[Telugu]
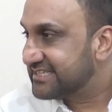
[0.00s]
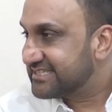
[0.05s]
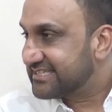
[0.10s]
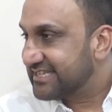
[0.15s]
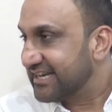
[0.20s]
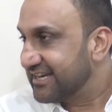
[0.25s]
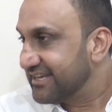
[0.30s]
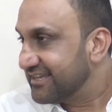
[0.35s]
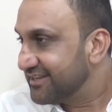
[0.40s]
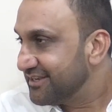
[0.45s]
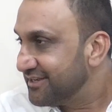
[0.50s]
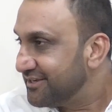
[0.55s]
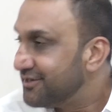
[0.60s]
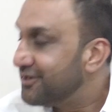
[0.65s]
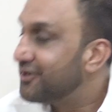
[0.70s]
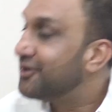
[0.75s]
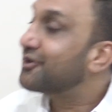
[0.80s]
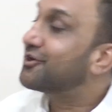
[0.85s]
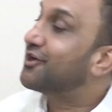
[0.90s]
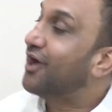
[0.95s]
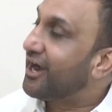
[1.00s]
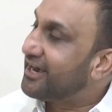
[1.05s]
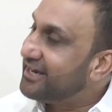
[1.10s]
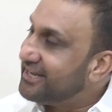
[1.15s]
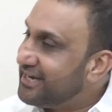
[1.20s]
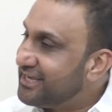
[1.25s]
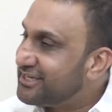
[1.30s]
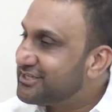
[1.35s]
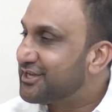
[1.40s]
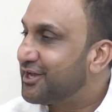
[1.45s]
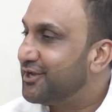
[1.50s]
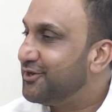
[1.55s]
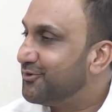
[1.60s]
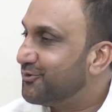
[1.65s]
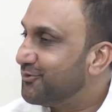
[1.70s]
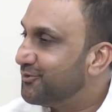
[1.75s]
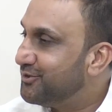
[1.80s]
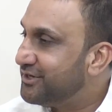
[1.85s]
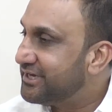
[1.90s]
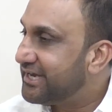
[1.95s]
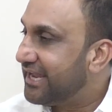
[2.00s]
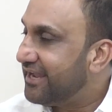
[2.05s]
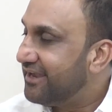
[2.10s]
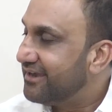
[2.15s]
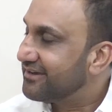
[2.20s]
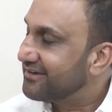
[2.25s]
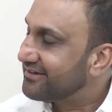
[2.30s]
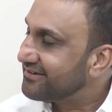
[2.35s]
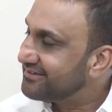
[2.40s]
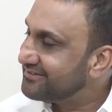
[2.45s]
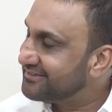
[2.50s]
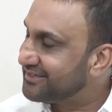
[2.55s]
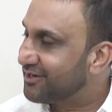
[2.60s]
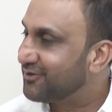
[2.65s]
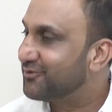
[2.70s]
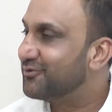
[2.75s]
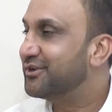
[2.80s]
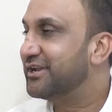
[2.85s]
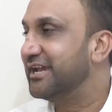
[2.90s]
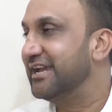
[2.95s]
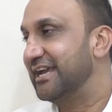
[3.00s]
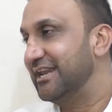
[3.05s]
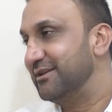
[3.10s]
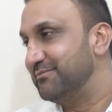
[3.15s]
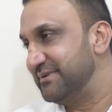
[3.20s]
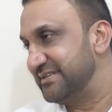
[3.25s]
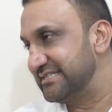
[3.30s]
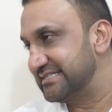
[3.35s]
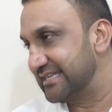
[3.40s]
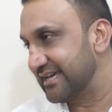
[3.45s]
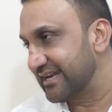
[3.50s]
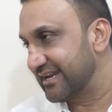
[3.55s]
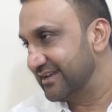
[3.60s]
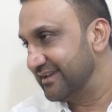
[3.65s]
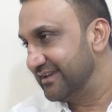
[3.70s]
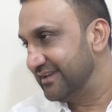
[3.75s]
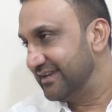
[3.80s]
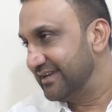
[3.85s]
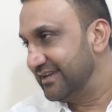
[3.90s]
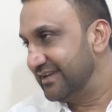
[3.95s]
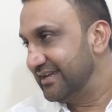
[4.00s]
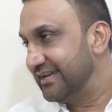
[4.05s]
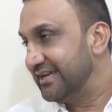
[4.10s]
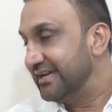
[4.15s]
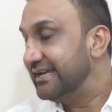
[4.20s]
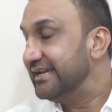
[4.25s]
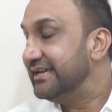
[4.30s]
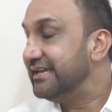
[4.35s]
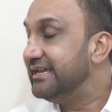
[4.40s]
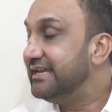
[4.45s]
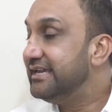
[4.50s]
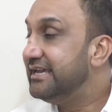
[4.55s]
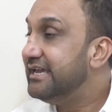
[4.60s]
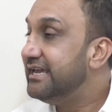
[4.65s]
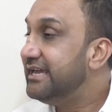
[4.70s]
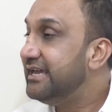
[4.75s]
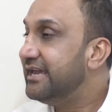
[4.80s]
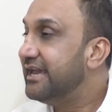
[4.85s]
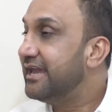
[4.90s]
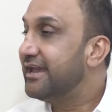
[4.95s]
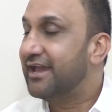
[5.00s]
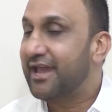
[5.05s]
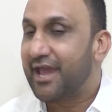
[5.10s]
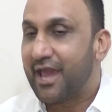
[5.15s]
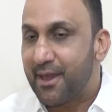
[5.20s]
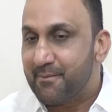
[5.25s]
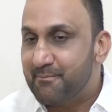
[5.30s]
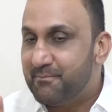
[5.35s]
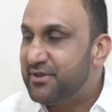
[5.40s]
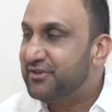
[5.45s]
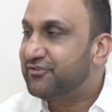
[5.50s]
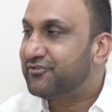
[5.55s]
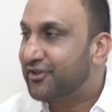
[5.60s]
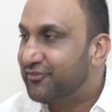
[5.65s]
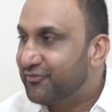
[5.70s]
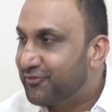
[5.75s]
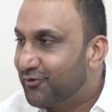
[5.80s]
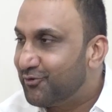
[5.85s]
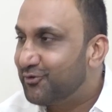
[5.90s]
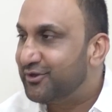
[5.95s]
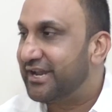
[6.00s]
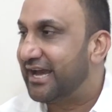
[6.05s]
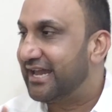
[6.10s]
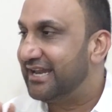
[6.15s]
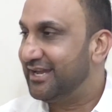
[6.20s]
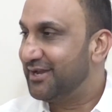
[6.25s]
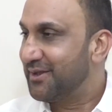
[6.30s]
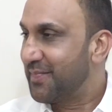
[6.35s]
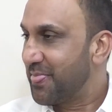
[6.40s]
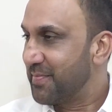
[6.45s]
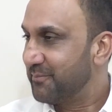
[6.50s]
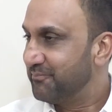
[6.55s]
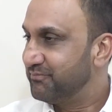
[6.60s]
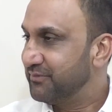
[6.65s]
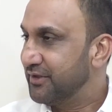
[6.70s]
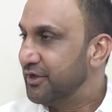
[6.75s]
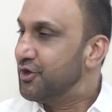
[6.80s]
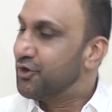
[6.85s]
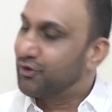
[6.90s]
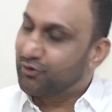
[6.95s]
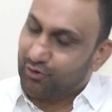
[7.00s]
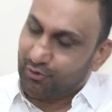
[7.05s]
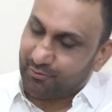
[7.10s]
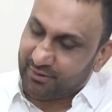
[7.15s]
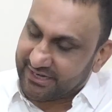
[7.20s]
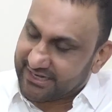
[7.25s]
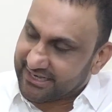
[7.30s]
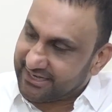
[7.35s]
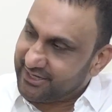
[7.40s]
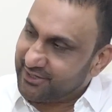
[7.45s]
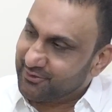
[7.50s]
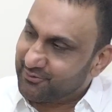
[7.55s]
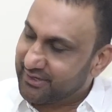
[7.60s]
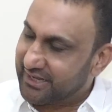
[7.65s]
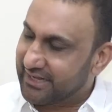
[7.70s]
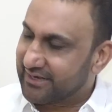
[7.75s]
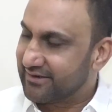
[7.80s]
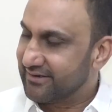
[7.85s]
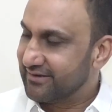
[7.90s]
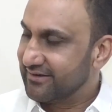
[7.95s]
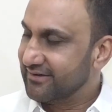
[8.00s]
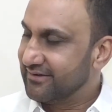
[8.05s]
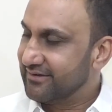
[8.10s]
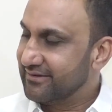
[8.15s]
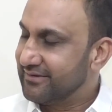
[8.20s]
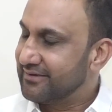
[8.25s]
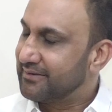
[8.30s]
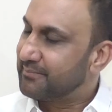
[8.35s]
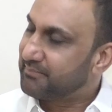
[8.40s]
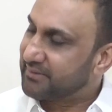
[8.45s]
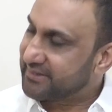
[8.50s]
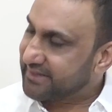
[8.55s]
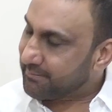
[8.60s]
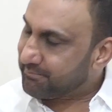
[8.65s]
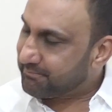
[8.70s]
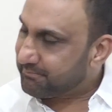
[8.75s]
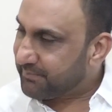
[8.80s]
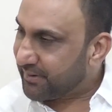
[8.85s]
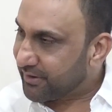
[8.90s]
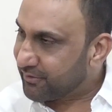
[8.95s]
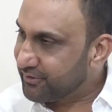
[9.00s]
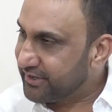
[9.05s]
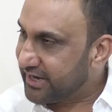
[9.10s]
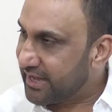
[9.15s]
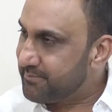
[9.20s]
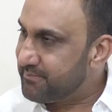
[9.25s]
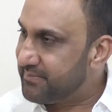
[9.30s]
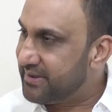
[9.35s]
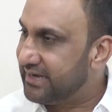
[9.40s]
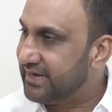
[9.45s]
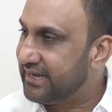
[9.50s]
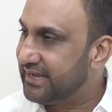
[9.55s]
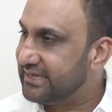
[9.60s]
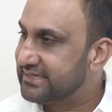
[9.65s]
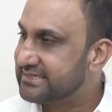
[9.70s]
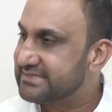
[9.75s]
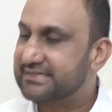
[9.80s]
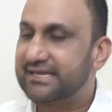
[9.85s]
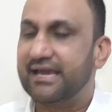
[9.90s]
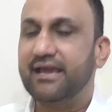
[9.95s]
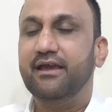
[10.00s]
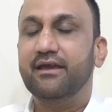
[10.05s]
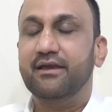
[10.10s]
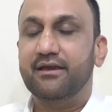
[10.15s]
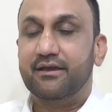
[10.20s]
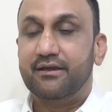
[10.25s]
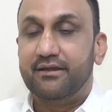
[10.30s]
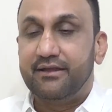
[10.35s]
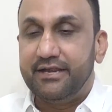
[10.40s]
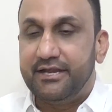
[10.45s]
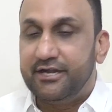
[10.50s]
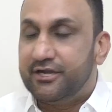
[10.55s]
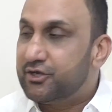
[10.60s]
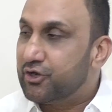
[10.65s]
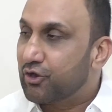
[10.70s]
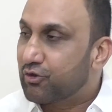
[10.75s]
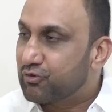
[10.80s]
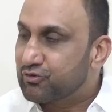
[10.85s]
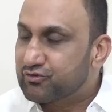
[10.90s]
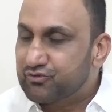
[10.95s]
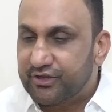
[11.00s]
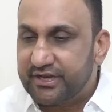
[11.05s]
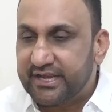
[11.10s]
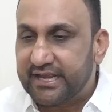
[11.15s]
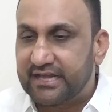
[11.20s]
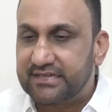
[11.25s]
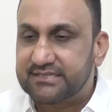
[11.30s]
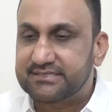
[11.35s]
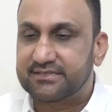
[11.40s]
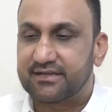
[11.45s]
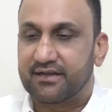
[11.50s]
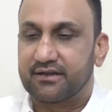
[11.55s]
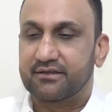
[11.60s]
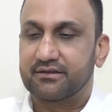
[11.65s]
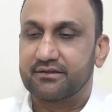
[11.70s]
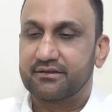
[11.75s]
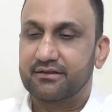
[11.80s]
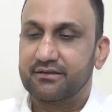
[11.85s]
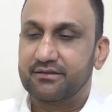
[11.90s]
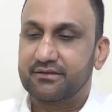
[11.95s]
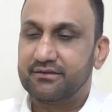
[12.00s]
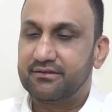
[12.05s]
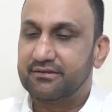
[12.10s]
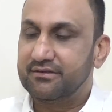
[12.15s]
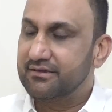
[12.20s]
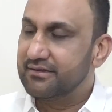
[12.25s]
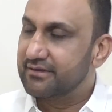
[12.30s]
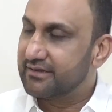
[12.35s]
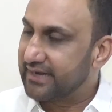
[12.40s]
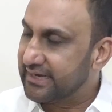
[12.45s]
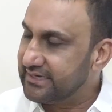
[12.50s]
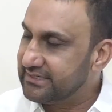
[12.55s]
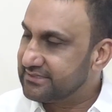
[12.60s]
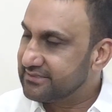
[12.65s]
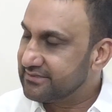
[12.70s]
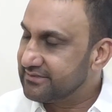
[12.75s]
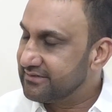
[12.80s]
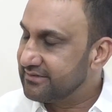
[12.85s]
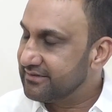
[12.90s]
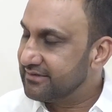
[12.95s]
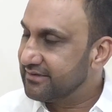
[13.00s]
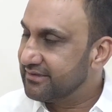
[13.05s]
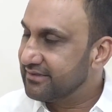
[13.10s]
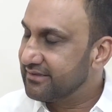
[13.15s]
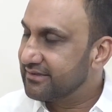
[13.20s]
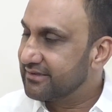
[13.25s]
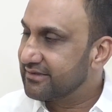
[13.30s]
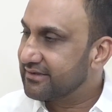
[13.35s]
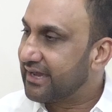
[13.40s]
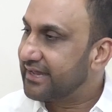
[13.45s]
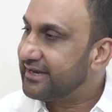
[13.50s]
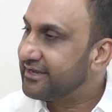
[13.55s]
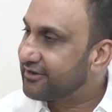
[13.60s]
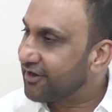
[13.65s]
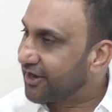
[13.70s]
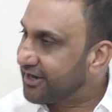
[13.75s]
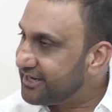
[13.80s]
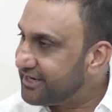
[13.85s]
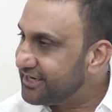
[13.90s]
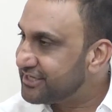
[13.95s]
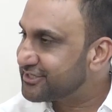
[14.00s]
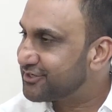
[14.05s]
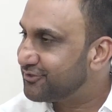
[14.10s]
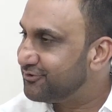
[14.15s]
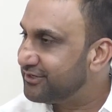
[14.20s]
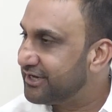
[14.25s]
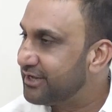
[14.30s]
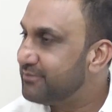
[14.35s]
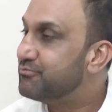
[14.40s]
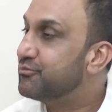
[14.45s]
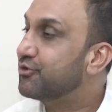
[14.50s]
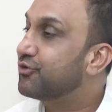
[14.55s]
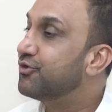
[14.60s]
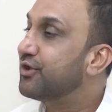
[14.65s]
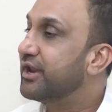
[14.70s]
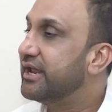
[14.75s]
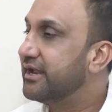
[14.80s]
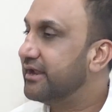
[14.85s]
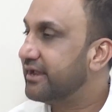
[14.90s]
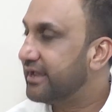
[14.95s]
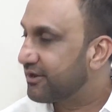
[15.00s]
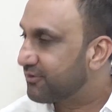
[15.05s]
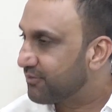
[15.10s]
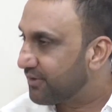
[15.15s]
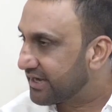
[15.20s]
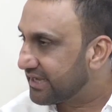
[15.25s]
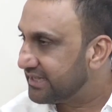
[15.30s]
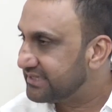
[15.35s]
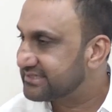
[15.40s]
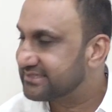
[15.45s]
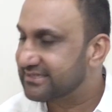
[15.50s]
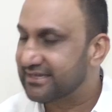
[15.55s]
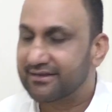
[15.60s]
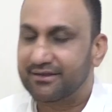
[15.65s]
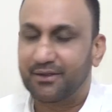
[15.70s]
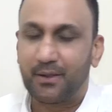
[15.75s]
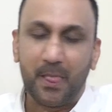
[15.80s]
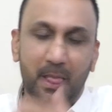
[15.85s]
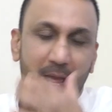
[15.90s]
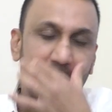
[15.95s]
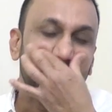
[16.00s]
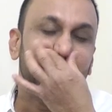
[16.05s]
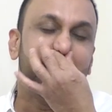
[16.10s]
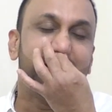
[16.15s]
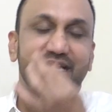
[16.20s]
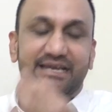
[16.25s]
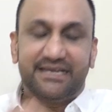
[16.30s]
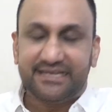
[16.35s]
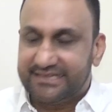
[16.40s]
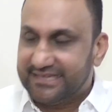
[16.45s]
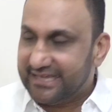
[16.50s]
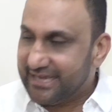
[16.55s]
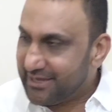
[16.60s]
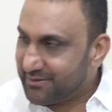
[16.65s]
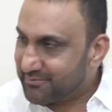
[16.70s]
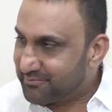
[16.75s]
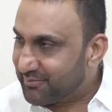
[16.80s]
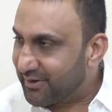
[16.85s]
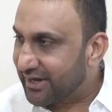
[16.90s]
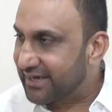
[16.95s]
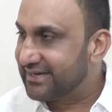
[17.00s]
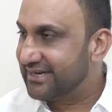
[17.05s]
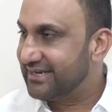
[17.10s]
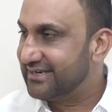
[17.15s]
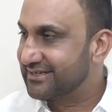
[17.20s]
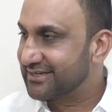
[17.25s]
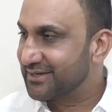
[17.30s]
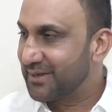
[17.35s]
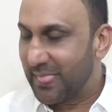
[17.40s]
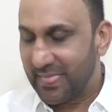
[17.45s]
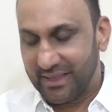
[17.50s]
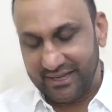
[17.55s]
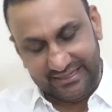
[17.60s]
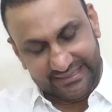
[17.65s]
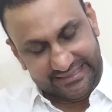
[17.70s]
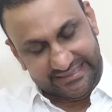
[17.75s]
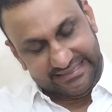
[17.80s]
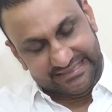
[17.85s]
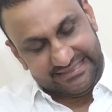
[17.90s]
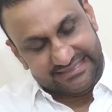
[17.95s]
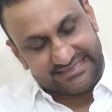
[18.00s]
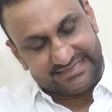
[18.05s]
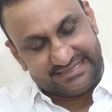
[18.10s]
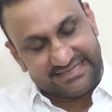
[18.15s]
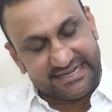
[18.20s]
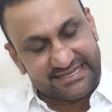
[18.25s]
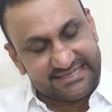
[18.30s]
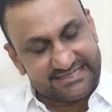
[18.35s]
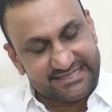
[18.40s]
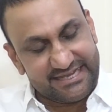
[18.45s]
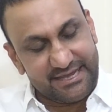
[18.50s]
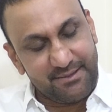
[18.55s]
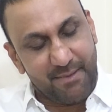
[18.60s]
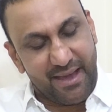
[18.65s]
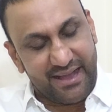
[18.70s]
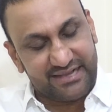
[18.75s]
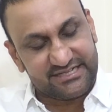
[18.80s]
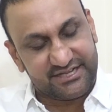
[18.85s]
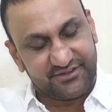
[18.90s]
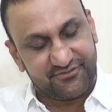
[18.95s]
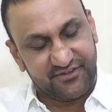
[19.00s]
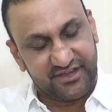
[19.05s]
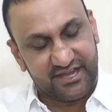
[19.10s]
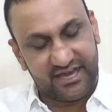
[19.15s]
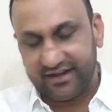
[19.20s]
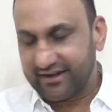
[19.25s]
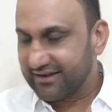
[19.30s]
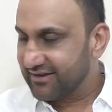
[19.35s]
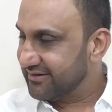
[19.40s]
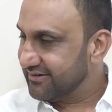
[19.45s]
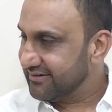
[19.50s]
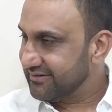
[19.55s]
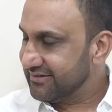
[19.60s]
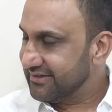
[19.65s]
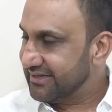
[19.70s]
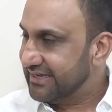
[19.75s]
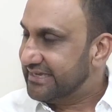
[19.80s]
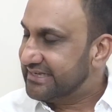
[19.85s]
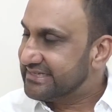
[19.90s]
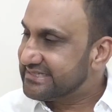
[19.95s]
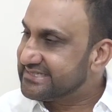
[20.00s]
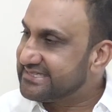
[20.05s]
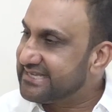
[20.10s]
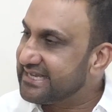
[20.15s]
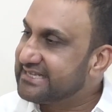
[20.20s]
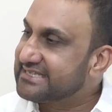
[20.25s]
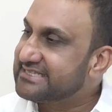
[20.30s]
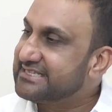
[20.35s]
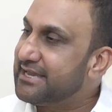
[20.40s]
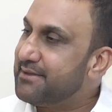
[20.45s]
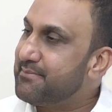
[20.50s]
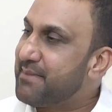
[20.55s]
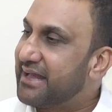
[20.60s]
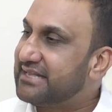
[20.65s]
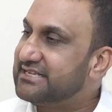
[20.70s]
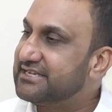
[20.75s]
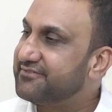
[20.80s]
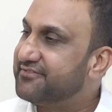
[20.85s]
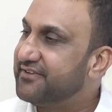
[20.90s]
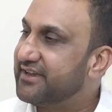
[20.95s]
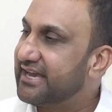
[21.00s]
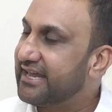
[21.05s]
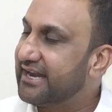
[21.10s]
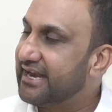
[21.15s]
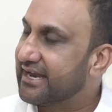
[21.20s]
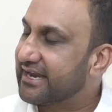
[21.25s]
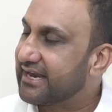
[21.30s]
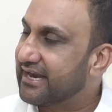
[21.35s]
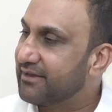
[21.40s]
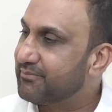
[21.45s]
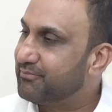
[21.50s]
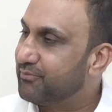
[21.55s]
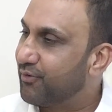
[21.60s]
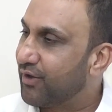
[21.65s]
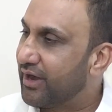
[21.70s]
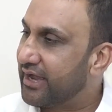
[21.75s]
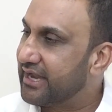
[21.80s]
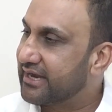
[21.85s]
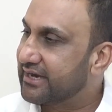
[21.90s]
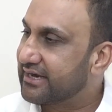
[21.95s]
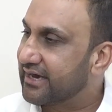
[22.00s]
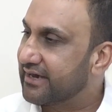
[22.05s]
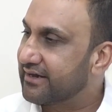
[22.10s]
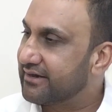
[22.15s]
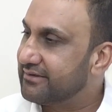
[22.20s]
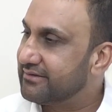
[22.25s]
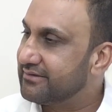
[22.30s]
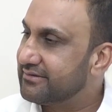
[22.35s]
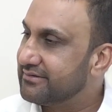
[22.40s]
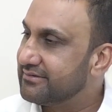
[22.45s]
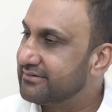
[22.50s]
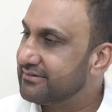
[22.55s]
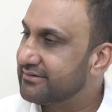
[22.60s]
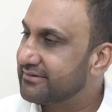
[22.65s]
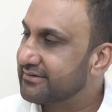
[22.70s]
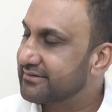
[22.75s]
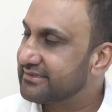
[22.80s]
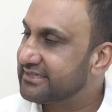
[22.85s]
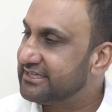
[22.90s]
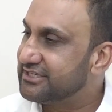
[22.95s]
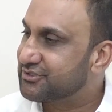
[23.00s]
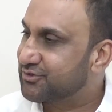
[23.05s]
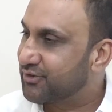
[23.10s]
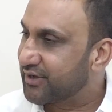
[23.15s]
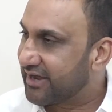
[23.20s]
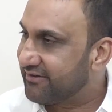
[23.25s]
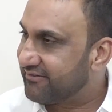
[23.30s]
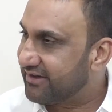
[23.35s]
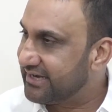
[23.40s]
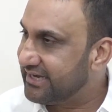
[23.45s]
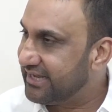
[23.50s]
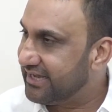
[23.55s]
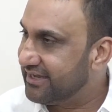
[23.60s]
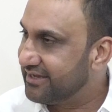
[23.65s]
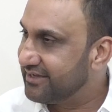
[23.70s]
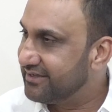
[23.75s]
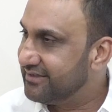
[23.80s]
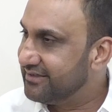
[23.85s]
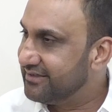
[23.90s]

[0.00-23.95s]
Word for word: గెలుస్తారు కోఆర్డినేషన్ ఉంటే నలుగురికి గెలిపిస్తారు ఈ ఎంబిషన్తో ఉండాలి కోమటిరెడ్డి ఉన్నారు తప్పకుండా ఎమ్మెల్యే ఇస్తే ఇంట్లో కూర్చొని గెలుస్తాడు రైట్ ఓకే కానీ కార్డినేషన్ ఉంటే ముగ్గురు ఎక్కువ గెలుస్తారు ఇది ఇంపార్టెంట్ సిక్స్టీ మ్యాజిక్ ఫిగర్ సిక్స్టీ మ్యాజిక్ ఫిగర్ ఎక్కడ పో ఎక్కడ తీసుకురావాలి